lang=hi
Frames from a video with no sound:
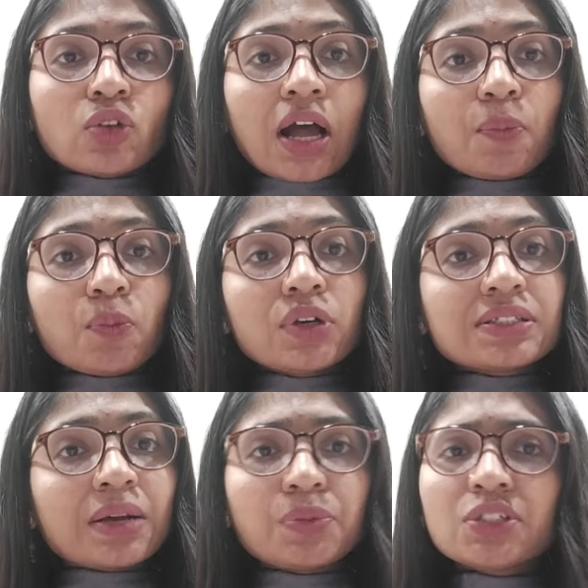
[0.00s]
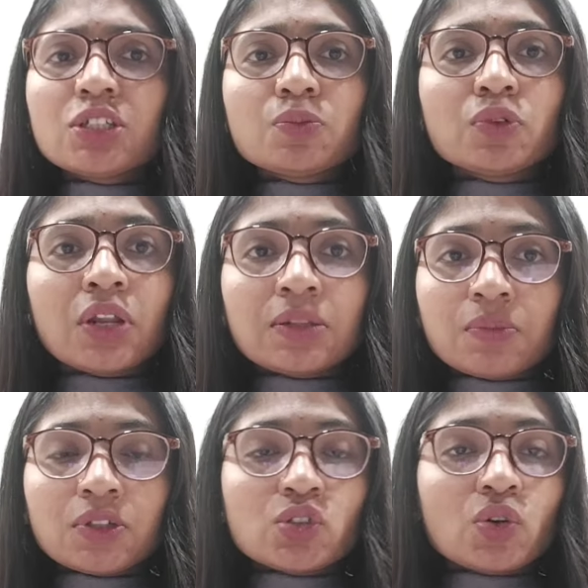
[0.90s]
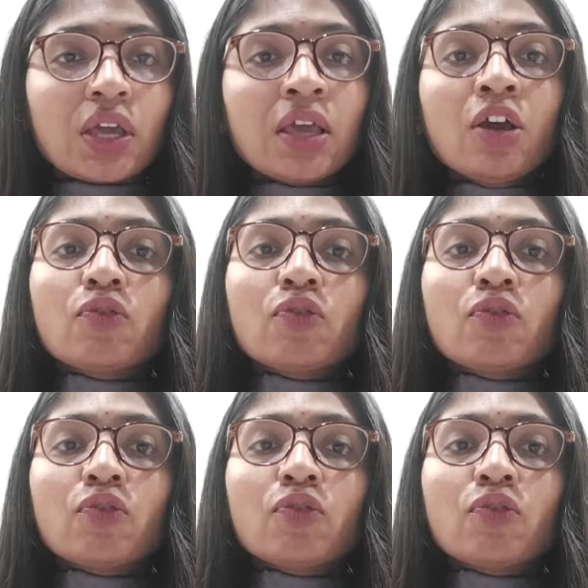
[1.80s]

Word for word: तो आपको इस अभिजीत मुहूर्त में जो है